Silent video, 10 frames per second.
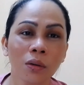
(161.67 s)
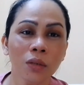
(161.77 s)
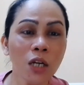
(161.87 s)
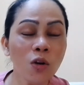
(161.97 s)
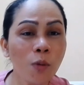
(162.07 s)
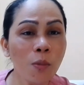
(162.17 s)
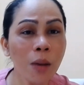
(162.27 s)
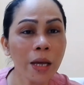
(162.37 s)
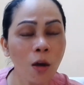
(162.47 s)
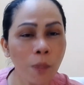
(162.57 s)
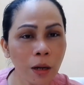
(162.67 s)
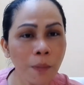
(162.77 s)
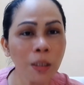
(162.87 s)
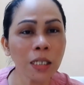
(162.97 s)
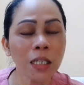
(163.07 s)
Sino po ba ikaw para
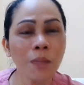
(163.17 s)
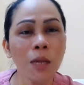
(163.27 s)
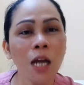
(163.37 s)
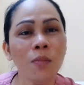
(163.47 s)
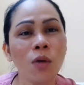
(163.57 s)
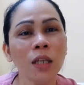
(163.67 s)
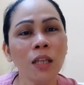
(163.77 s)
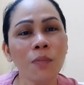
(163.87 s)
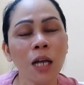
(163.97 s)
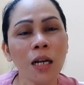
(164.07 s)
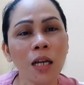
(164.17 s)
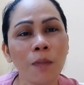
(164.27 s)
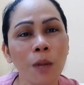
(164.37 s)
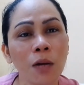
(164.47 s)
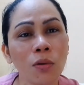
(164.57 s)
pagsasabihan mo ang Team
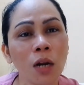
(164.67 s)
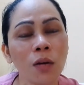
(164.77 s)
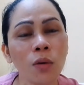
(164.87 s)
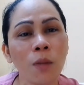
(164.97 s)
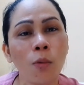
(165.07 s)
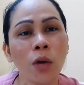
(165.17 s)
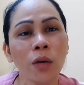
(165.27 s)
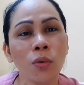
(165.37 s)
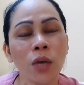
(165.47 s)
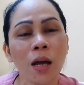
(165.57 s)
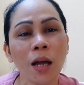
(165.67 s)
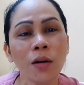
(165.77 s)
Kalingap, lalong-lalo na po kay Kuya,